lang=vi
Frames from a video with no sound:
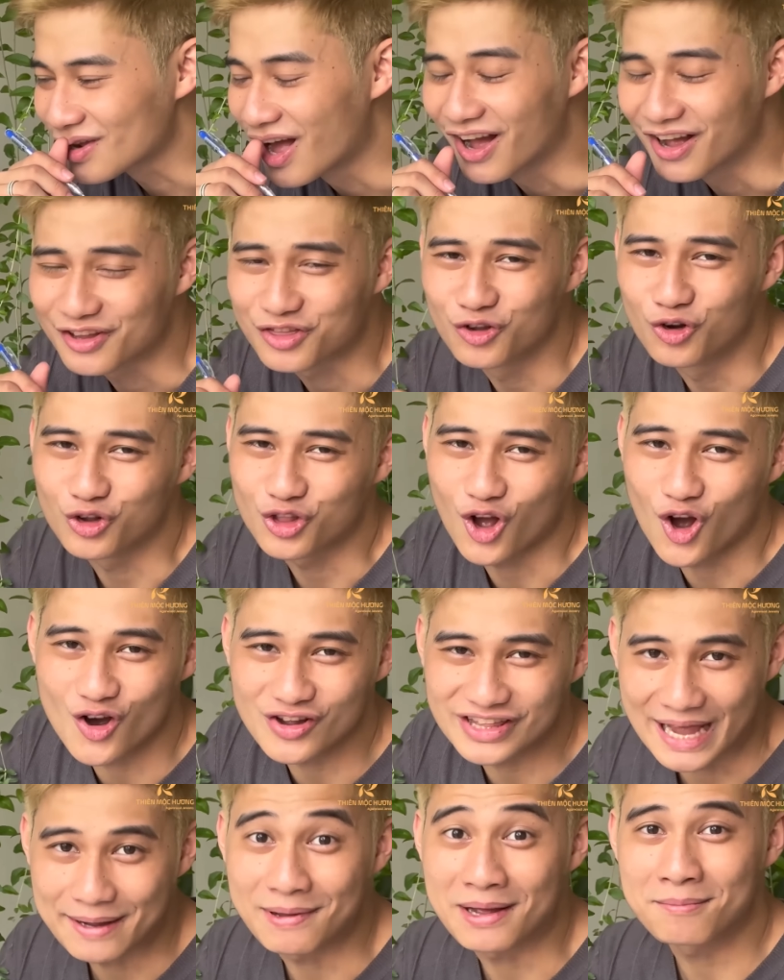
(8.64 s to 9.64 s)
Đùa thôi,
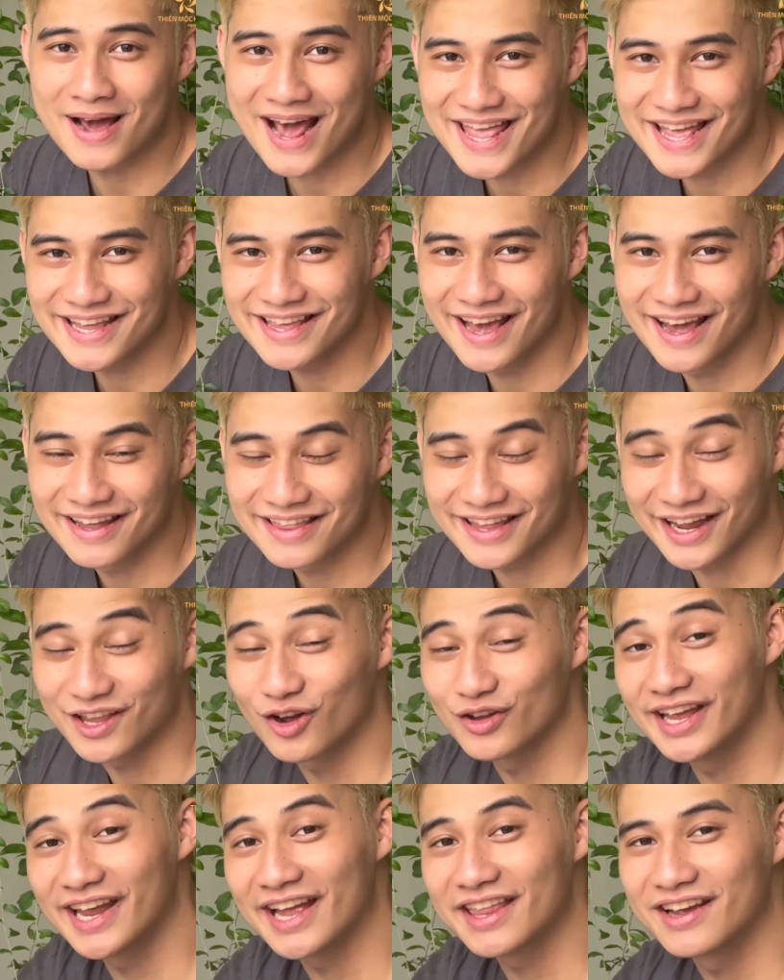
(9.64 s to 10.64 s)
8 tháng 3 chứ gì, thay đồ
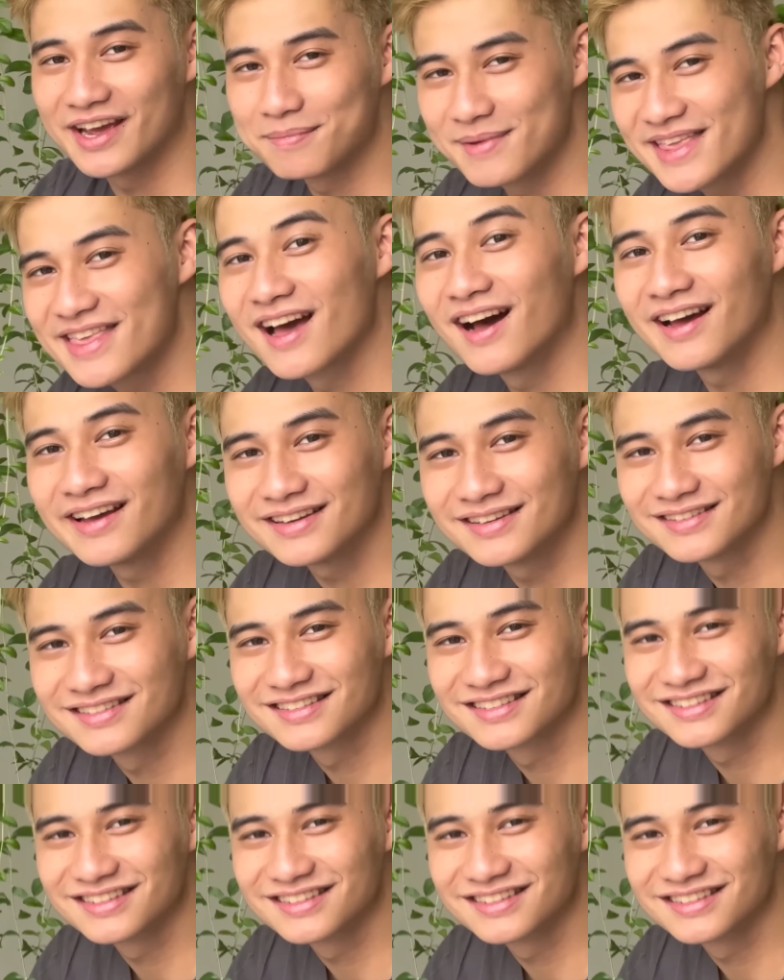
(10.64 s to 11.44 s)
đi anh đưa em đi chơi